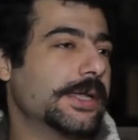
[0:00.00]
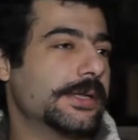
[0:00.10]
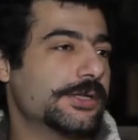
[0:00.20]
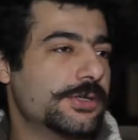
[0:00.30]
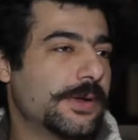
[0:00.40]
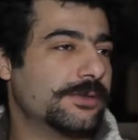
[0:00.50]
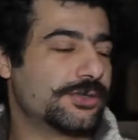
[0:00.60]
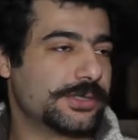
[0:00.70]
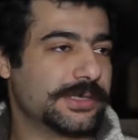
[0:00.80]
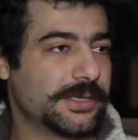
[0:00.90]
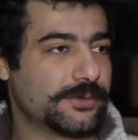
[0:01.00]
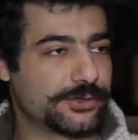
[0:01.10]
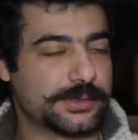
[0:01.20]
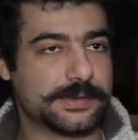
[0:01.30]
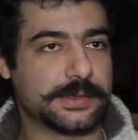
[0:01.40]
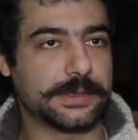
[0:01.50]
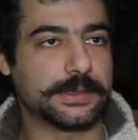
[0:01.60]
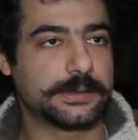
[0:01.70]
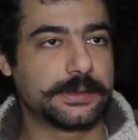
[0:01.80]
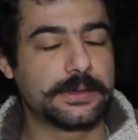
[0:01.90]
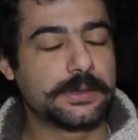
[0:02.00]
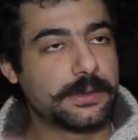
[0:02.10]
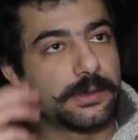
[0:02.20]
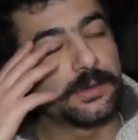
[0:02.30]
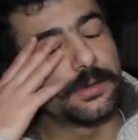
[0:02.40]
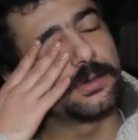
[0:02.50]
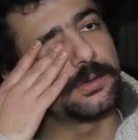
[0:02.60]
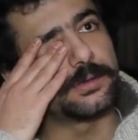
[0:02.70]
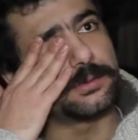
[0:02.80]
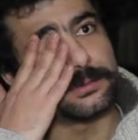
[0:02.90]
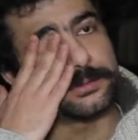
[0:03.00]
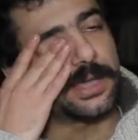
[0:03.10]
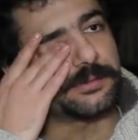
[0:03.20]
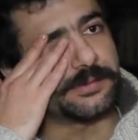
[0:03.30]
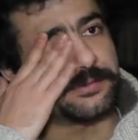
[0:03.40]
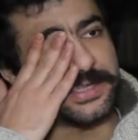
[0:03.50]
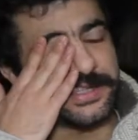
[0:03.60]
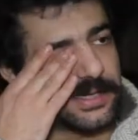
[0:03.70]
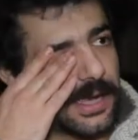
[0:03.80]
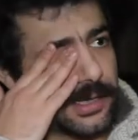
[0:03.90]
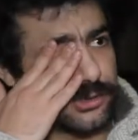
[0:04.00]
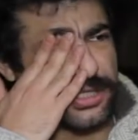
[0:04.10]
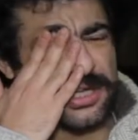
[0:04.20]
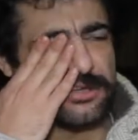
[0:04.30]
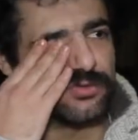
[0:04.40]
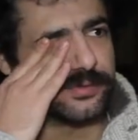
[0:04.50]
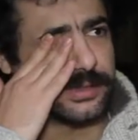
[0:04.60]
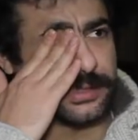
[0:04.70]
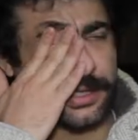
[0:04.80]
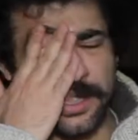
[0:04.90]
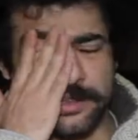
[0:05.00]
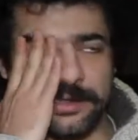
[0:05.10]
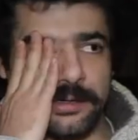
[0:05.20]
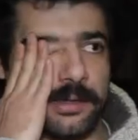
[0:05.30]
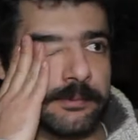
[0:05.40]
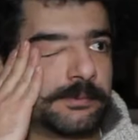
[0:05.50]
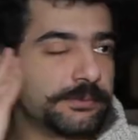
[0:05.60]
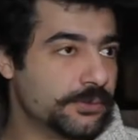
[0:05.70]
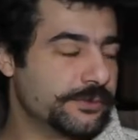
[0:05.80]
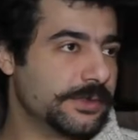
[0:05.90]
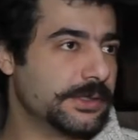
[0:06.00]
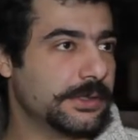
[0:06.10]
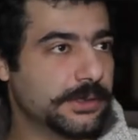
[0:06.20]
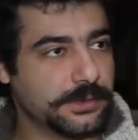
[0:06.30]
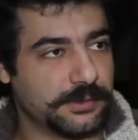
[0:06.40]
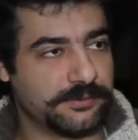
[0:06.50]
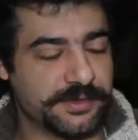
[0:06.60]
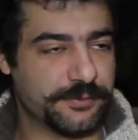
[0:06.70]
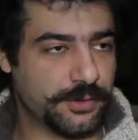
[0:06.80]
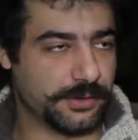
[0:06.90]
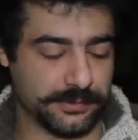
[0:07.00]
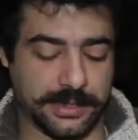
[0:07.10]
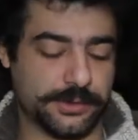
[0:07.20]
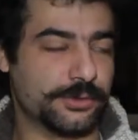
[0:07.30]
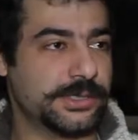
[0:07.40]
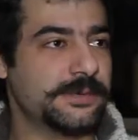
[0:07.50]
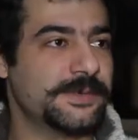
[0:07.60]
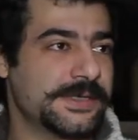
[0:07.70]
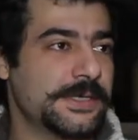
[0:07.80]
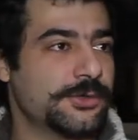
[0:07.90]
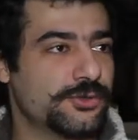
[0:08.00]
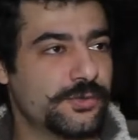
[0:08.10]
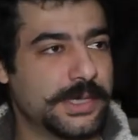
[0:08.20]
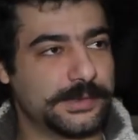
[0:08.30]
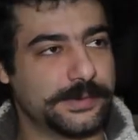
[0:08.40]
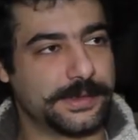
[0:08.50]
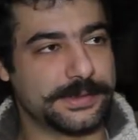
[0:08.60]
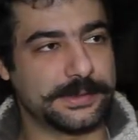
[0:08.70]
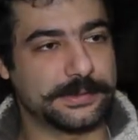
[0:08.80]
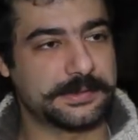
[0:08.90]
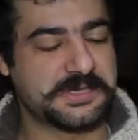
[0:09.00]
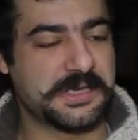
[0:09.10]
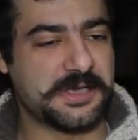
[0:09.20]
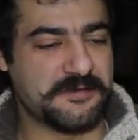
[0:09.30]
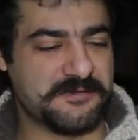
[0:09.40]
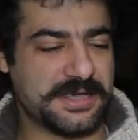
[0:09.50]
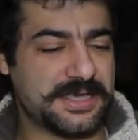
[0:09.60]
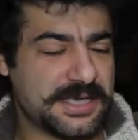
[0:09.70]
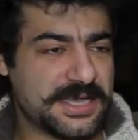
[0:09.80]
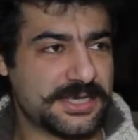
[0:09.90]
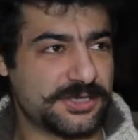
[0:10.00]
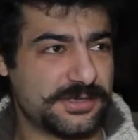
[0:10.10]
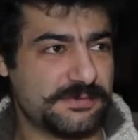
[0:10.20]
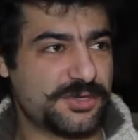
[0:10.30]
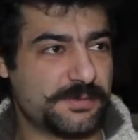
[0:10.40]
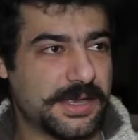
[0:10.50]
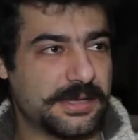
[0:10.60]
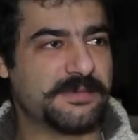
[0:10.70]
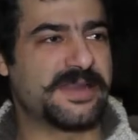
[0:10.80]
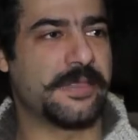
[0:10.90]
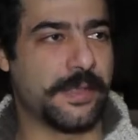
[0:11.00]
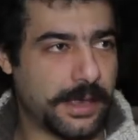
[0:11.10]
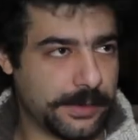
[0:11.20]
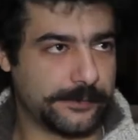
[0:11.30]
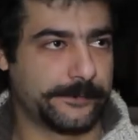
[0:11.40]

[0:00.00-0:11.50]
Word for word: يعني شي 21 22 سنة بتعرفي في صراع اجيال وفي قتل الاب وفي في فرق يعني اوديب صغير جواتي وكذا فهي كانت شيء بيشبه المناطحه